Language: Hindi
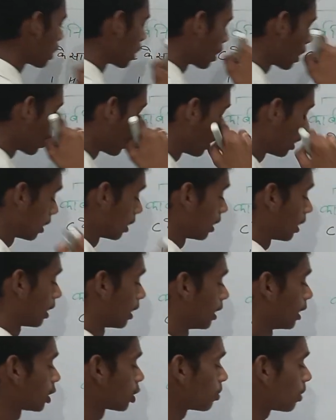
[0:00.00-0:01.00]
देखिएगा
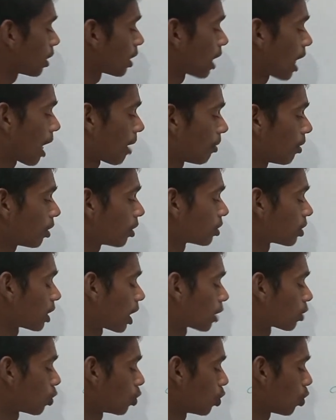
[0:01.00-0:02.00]
इसमें कार्बन के
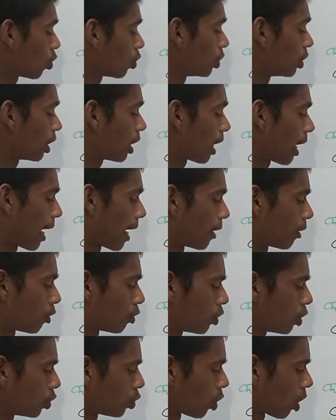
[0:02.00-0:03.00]
साथ तो देखो ये
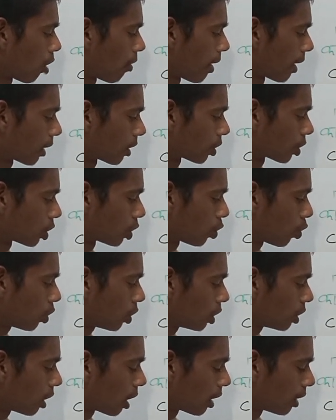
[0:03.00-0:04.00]
हाइड्रोजन जुड़ा हुआ है किसके
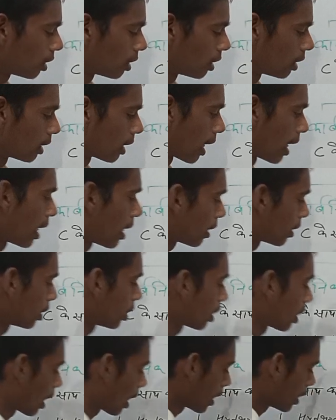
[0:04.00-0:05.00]
तो ये दिख रहा है
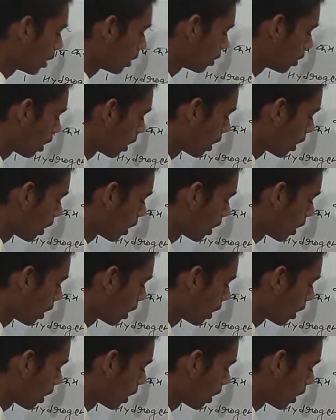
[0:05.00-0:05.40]
दिख रहा है ये